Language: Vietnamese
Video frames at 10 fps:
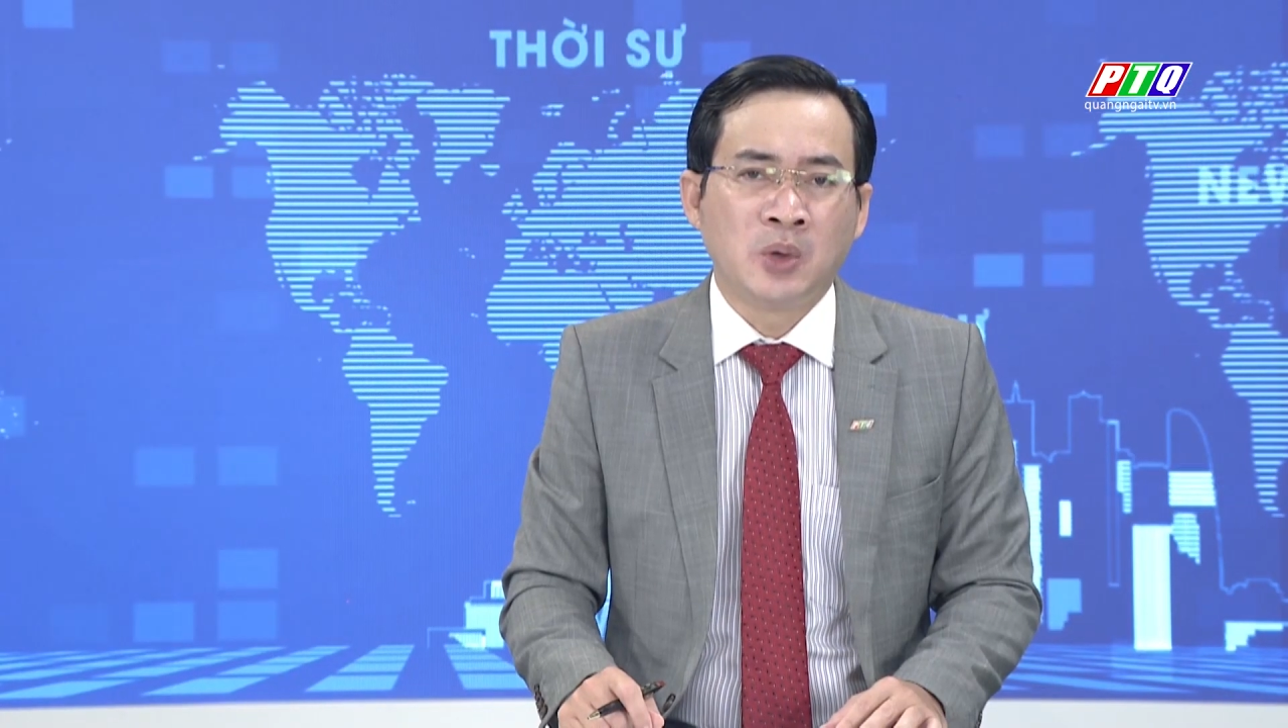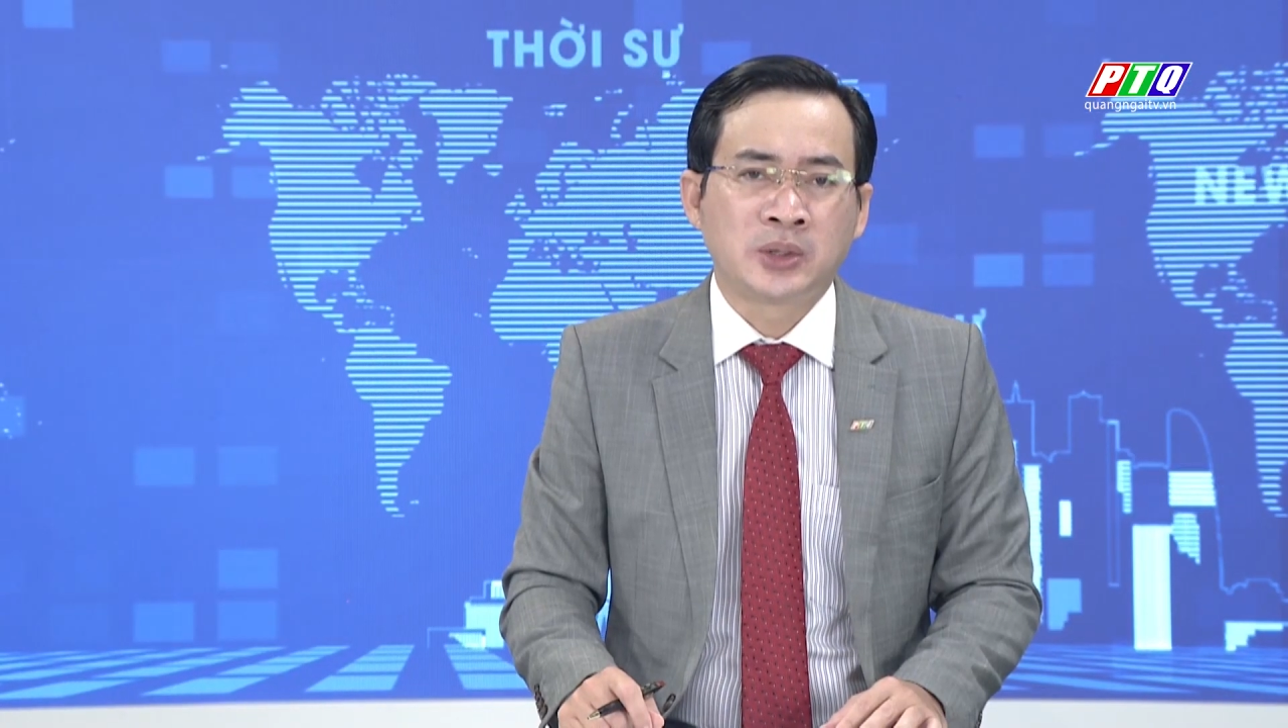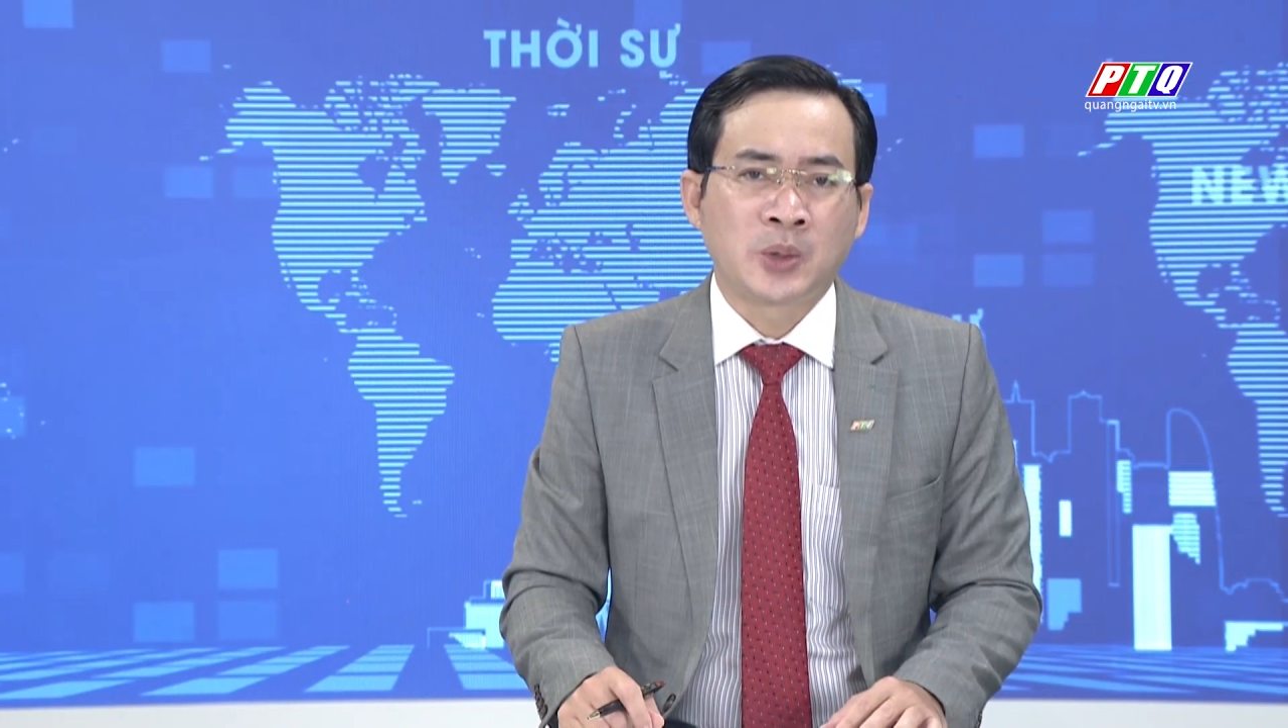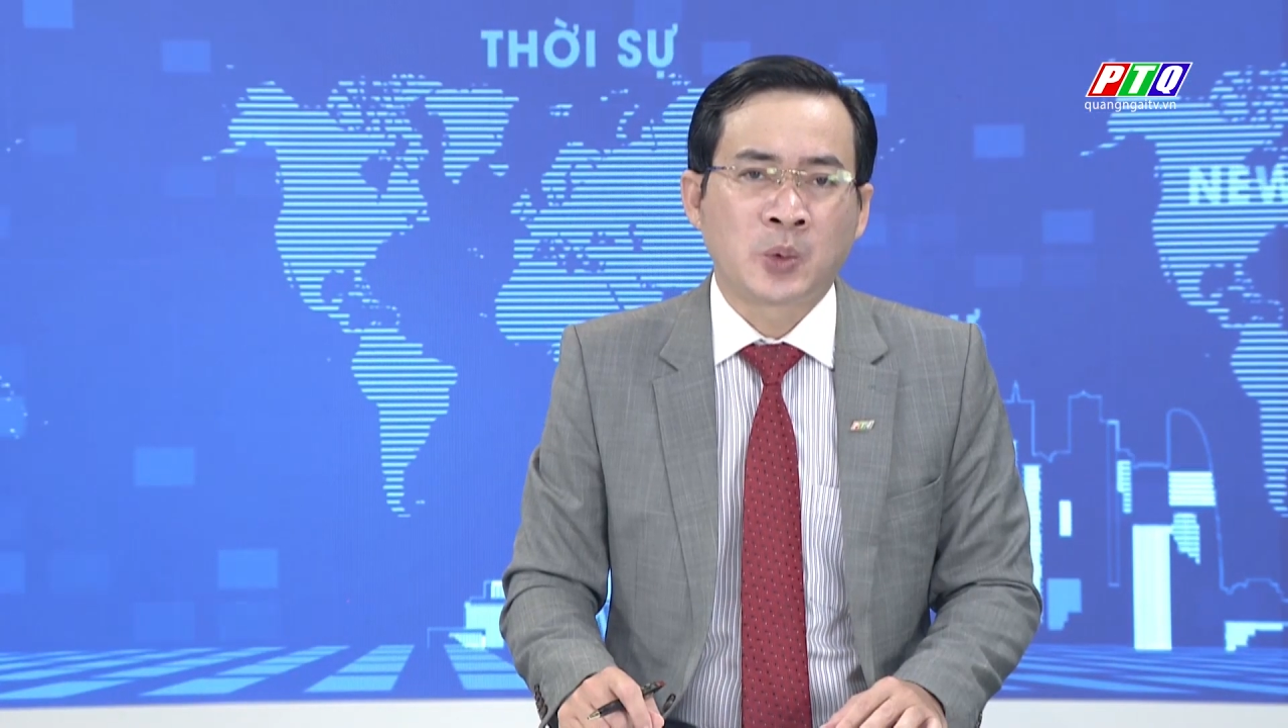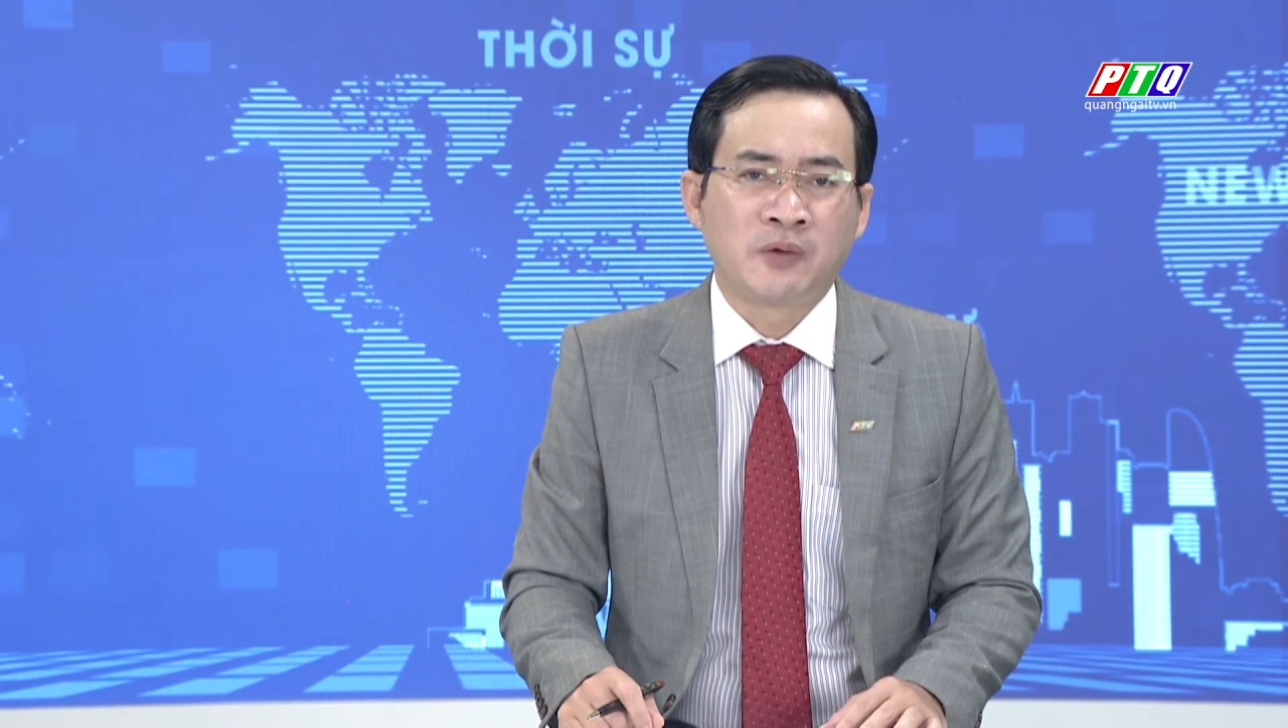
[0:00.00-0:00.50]
Bùi
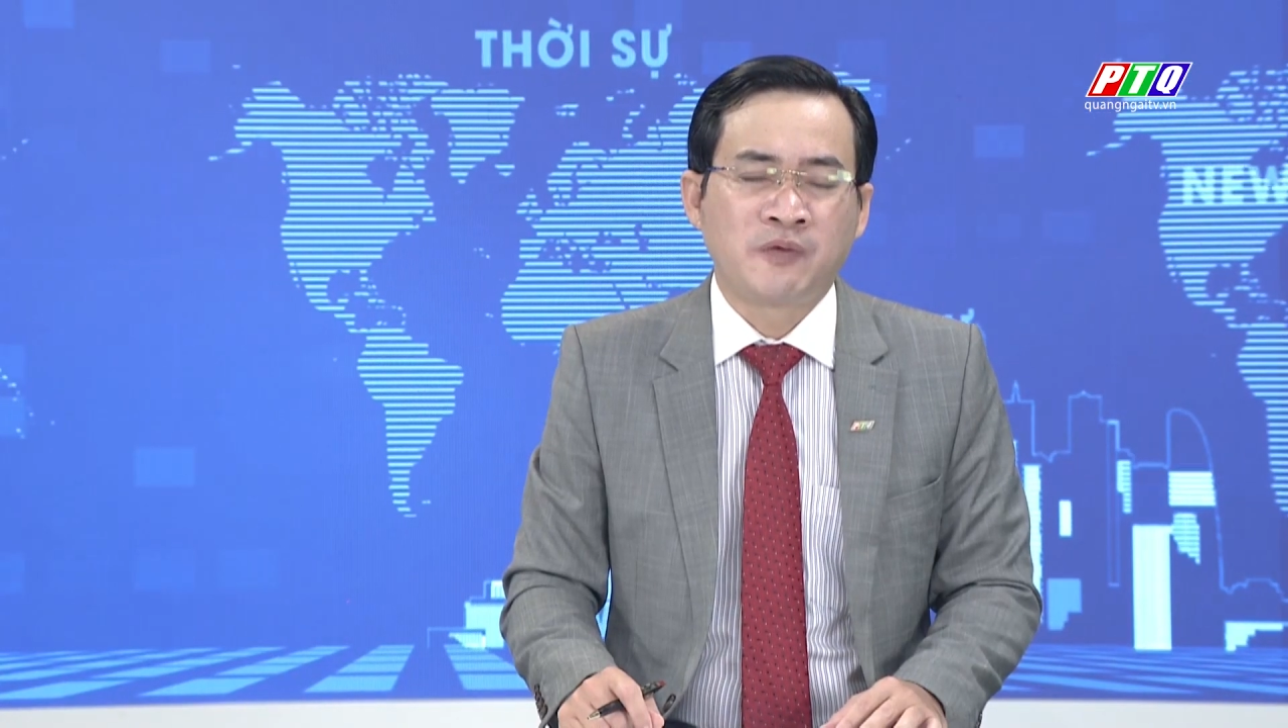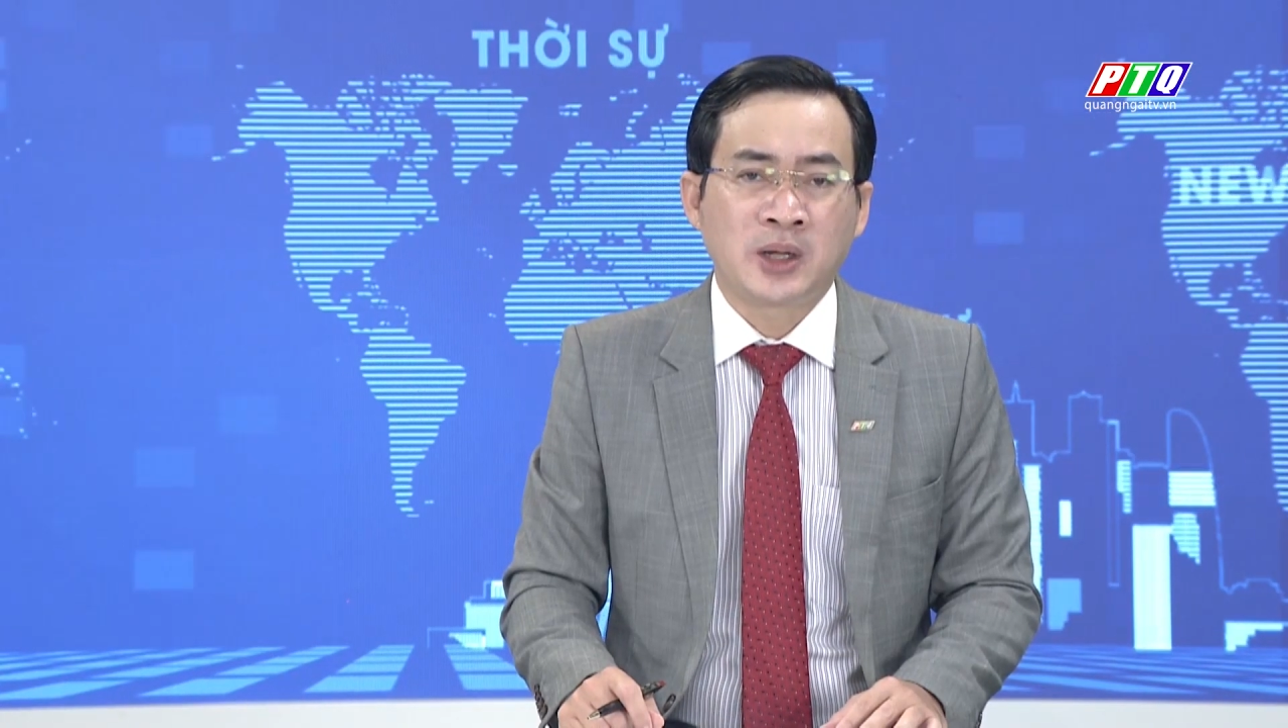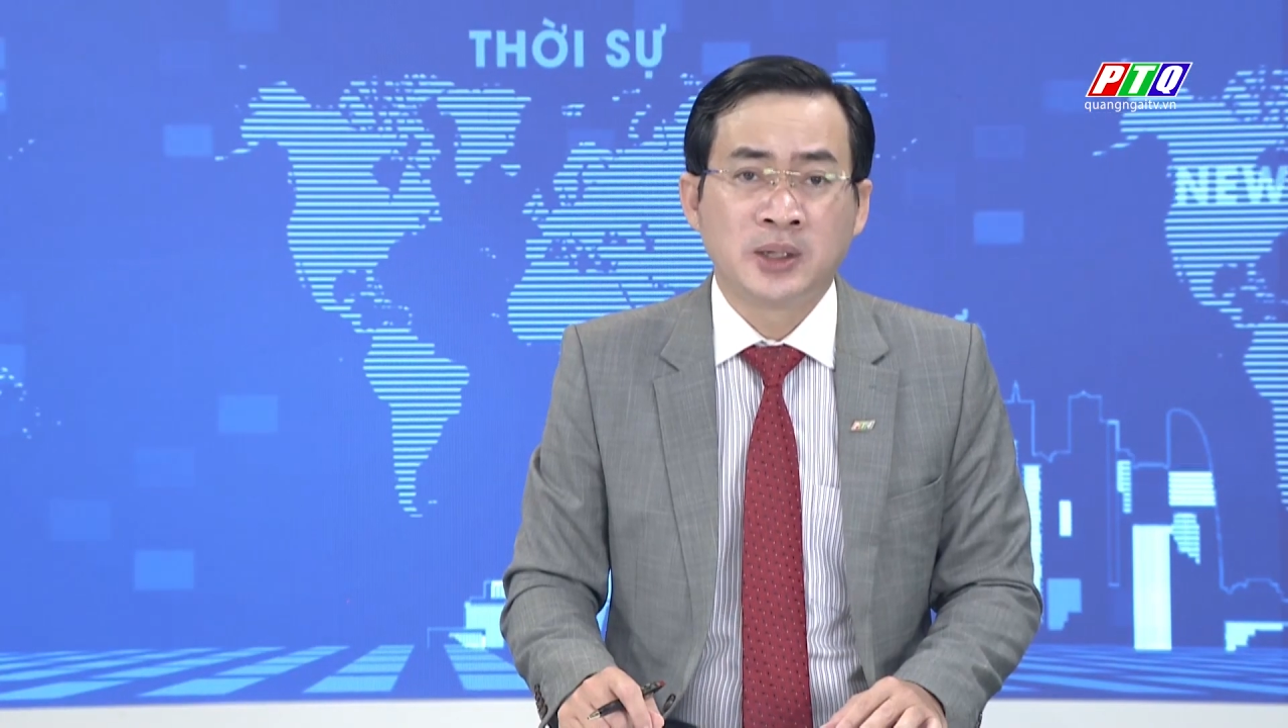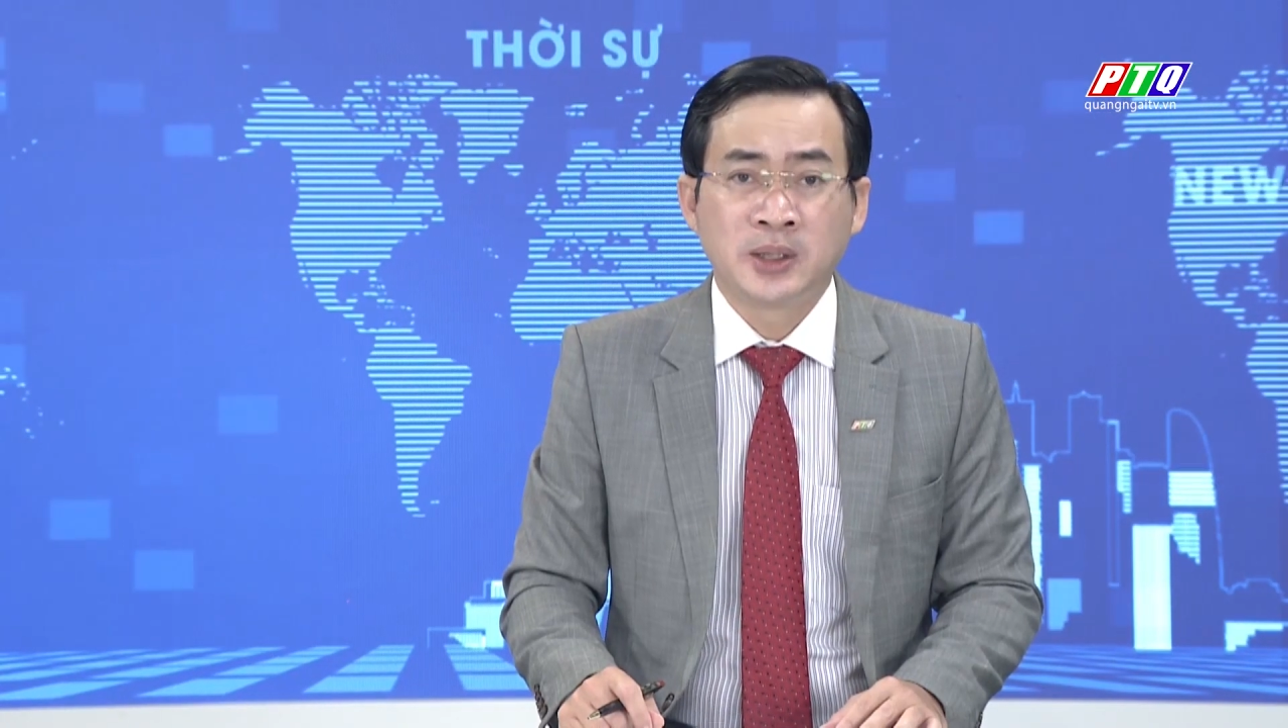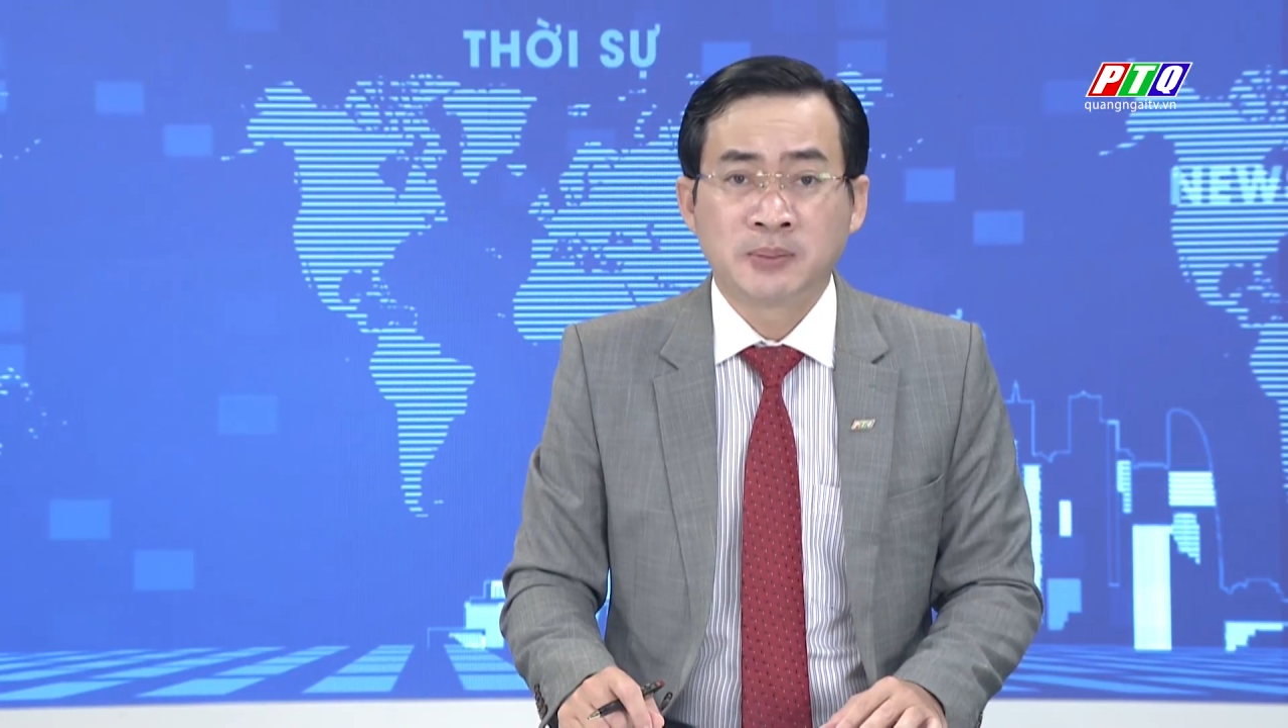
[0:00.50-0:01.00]
Thị Quỳnh Vân,